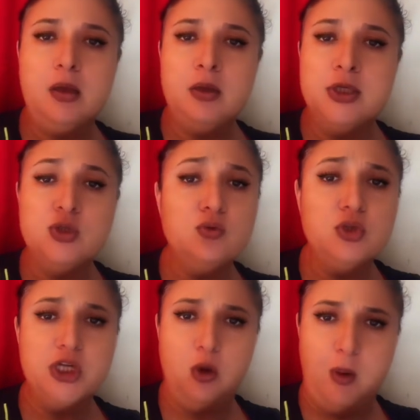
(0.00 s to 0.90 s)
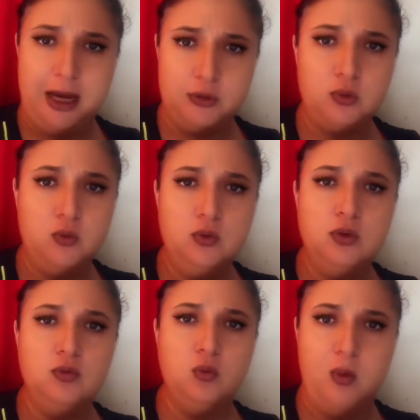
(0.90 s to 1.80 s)
Isso no dia 4
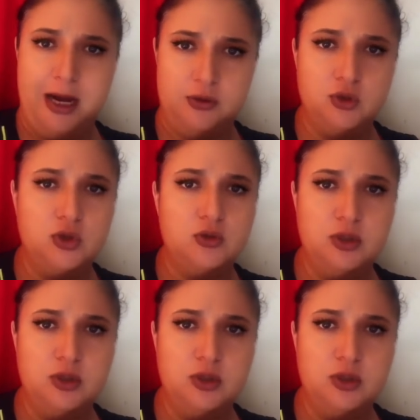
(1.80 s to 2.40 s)
no 4 de